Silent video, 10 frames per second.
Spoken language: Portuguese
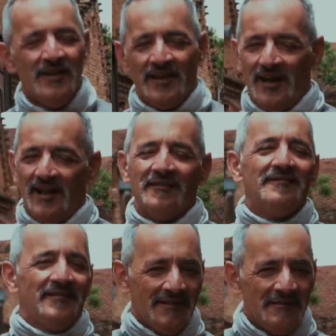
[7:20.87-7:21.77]
Cara,
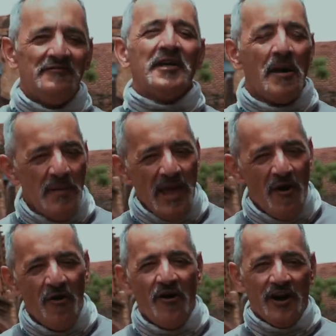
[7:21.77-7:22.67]
fica meia
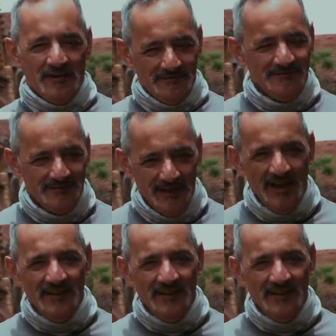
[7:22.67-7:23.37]
hora, né?